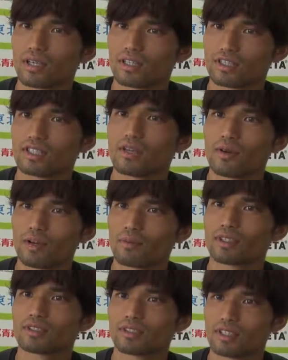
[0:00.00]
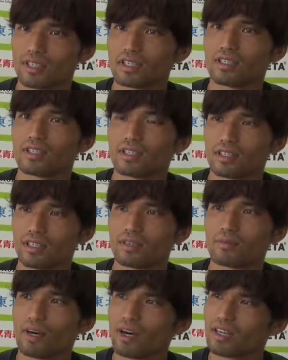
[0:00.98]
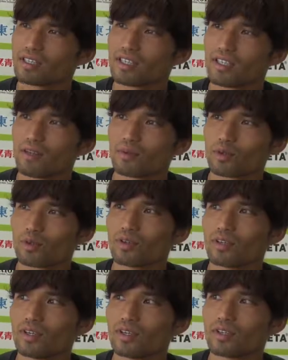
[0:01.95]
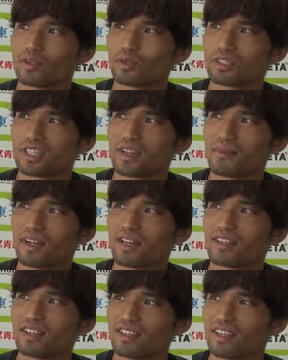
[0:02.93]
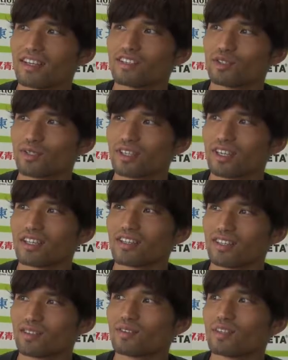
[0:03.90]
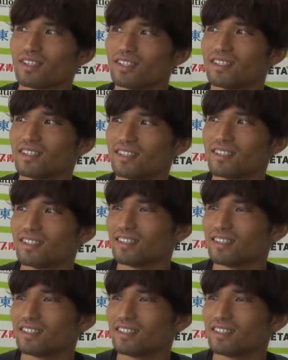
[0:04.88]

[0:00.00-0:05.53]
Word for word: 感じではいますね、うん、まあ焦っても栃木で学んだんでしょうがないっていうのは